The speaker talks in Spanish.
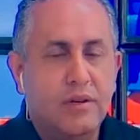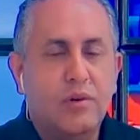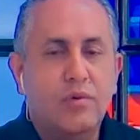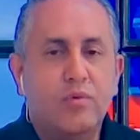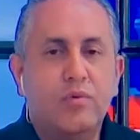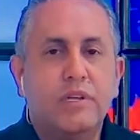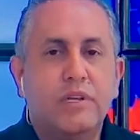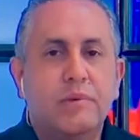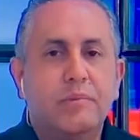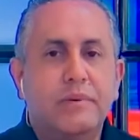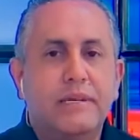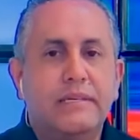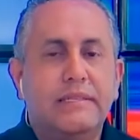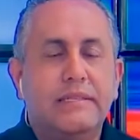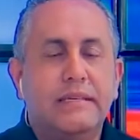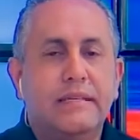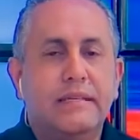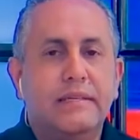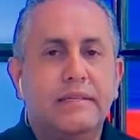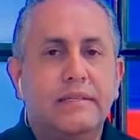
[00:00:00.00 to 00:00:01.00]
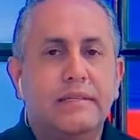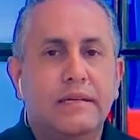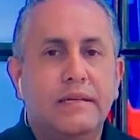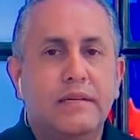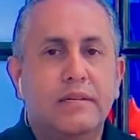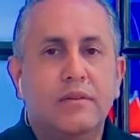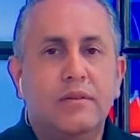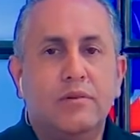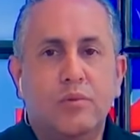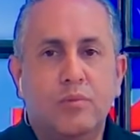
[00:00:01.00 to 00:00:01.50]
Una emergencia
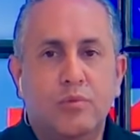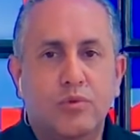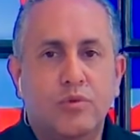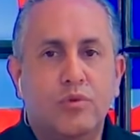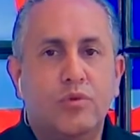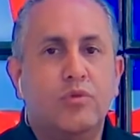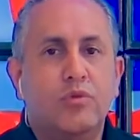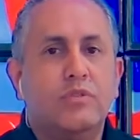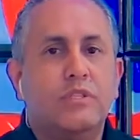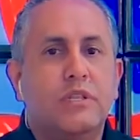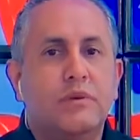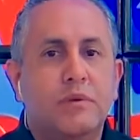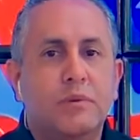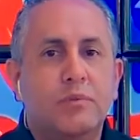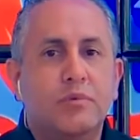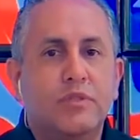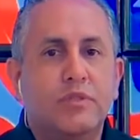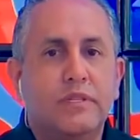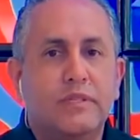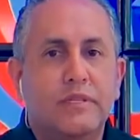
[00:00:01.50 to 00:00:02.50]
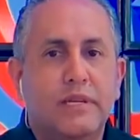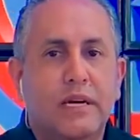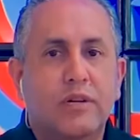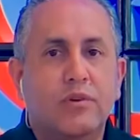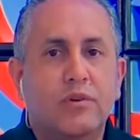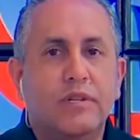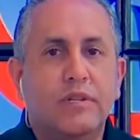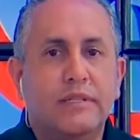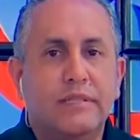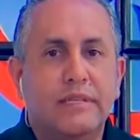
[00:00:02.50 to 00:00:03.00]
dental, como todos sabemos, es
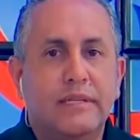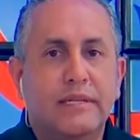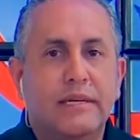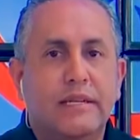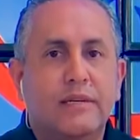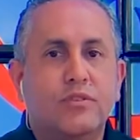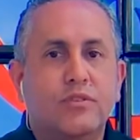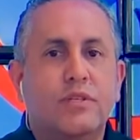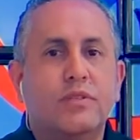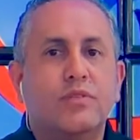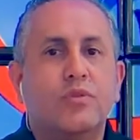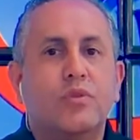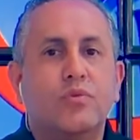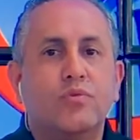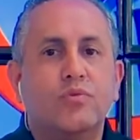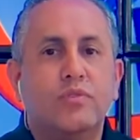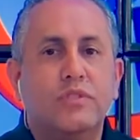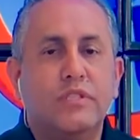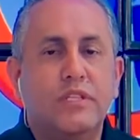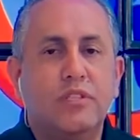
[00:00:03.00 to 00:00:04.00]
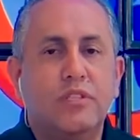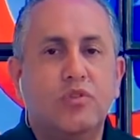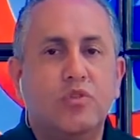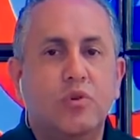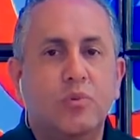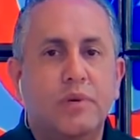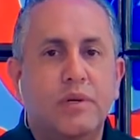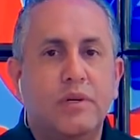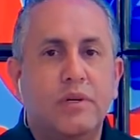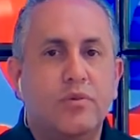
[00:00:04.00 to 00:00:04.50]
algo que esté causando algún
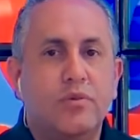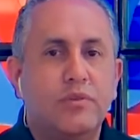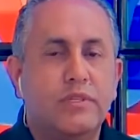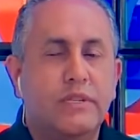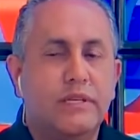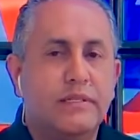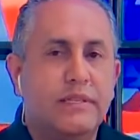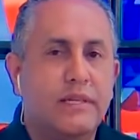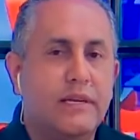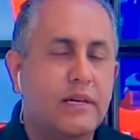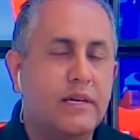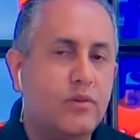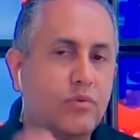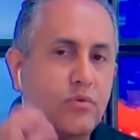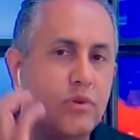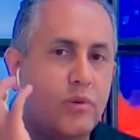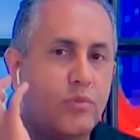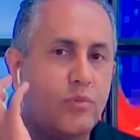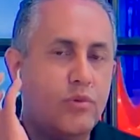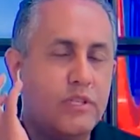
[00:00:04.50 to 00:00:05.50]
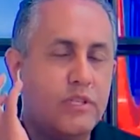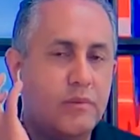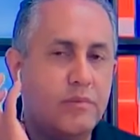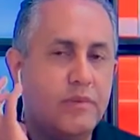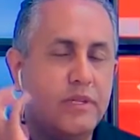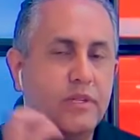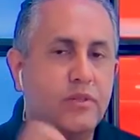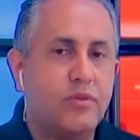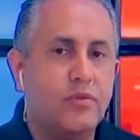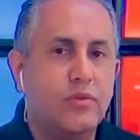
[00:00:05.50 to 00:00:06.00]
síntoma o ya sea un
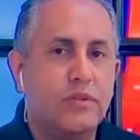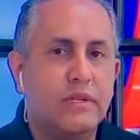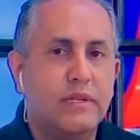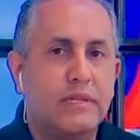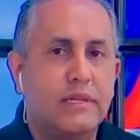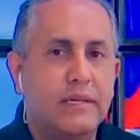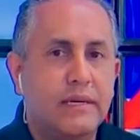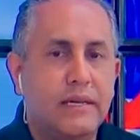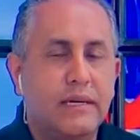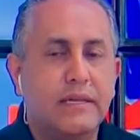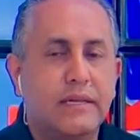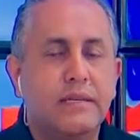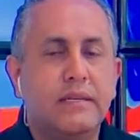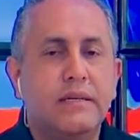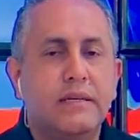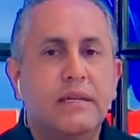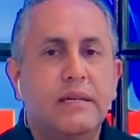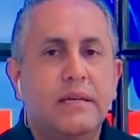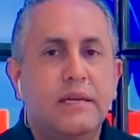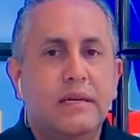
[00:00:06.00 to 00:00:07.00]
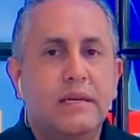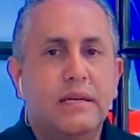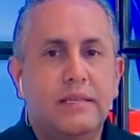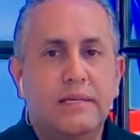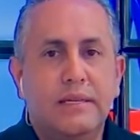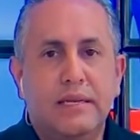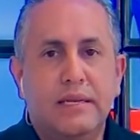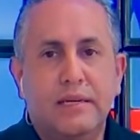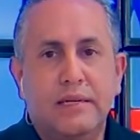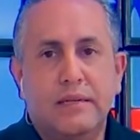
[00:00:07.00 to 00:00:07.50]
abultamiento en la cara eh,
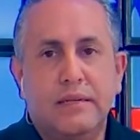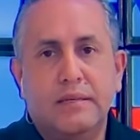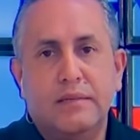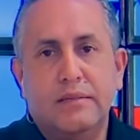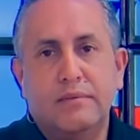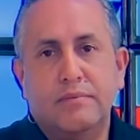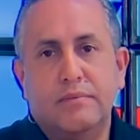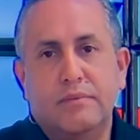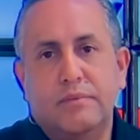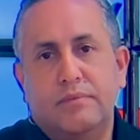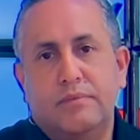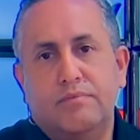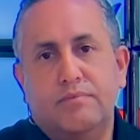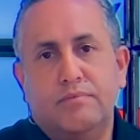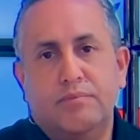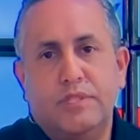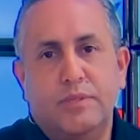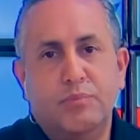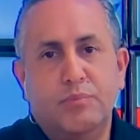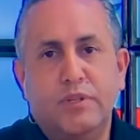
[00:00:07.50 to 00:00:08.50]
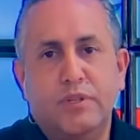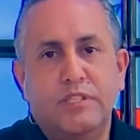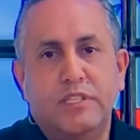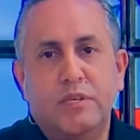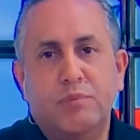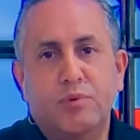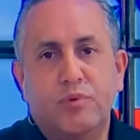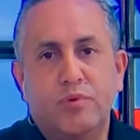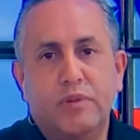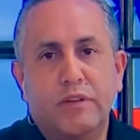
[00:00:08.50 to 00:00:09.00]
ya se puede
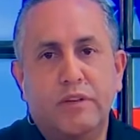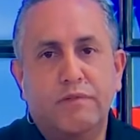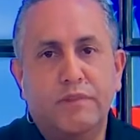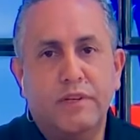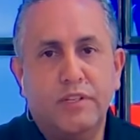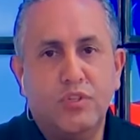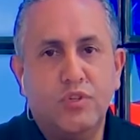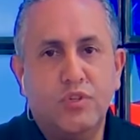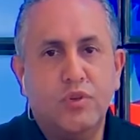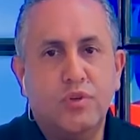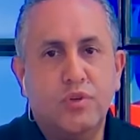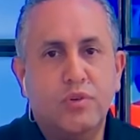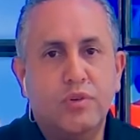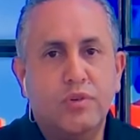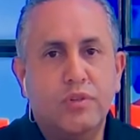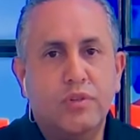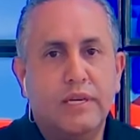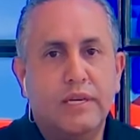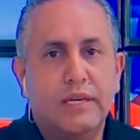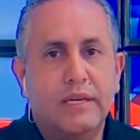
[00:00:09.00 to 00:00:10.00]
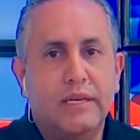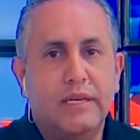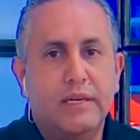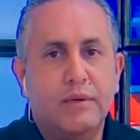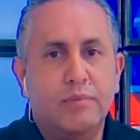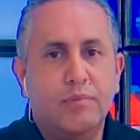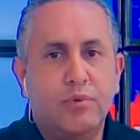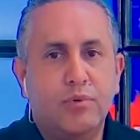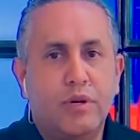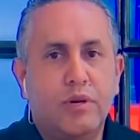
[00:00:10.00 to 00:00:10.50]
ser por una infección,
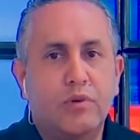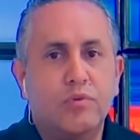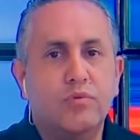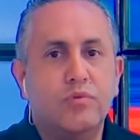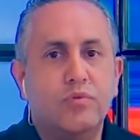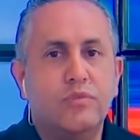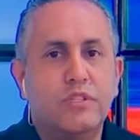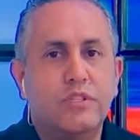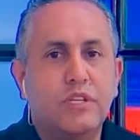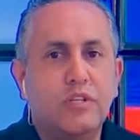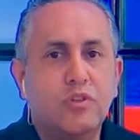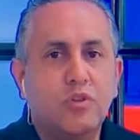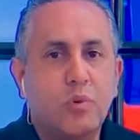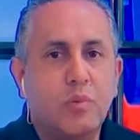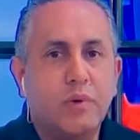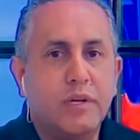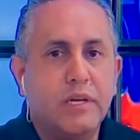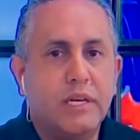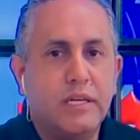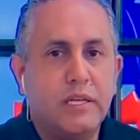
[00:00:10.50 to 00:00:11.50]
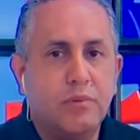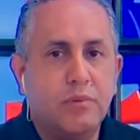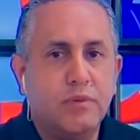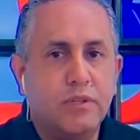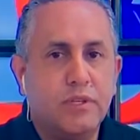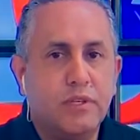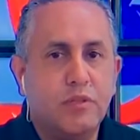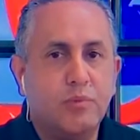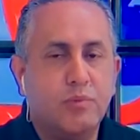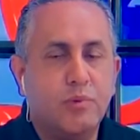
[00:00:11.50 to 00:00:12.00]
eh, por algún síntoma que hayamos
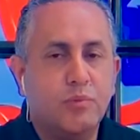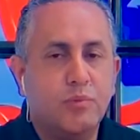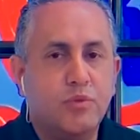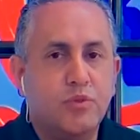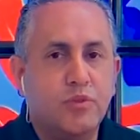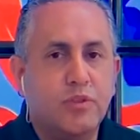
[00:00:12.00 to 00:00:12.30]
tenido por mucho